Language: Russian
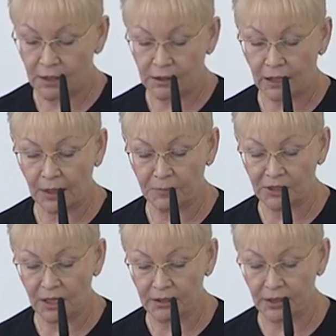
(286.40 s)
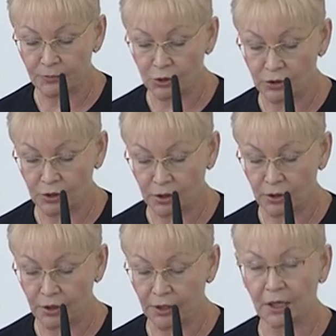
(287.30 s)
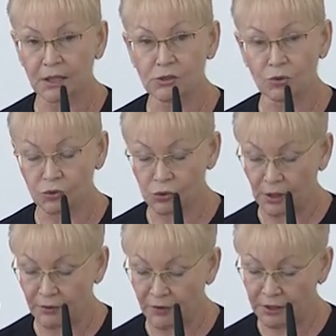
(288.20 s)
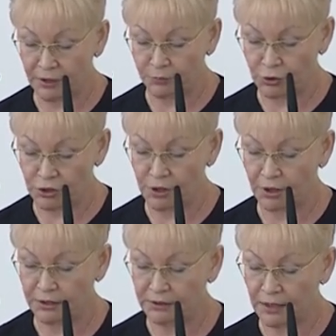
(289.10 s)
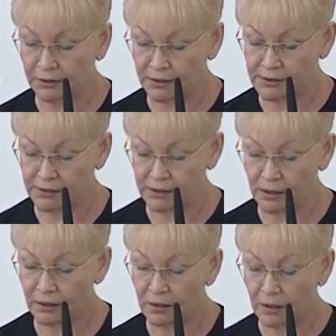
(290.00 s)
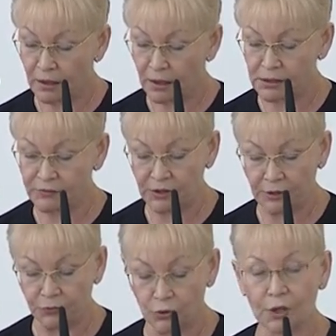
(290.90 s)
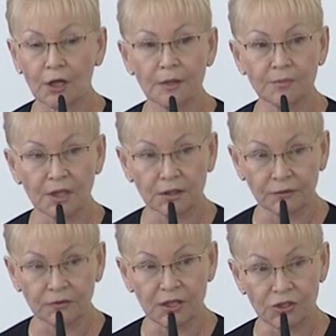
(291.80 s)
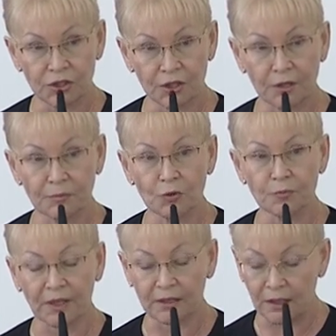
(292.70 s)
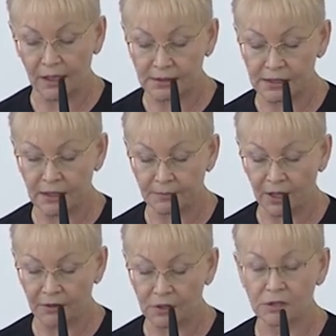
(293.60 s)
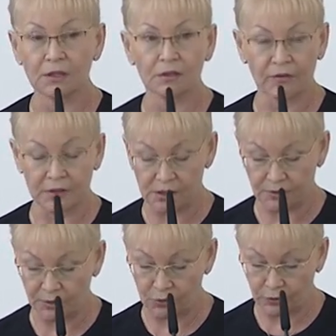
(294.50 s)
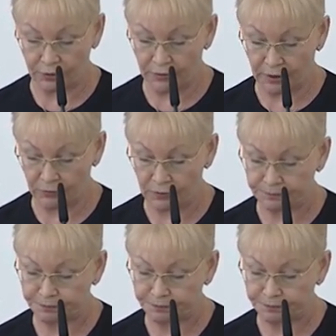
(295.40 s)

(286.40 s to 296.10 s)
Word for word: На капитальный ремонт, реконструкцию трамвайных путей, контактных сетей, светофорных объектов, начатых объем, предлагается направить 20 миллионов гривен.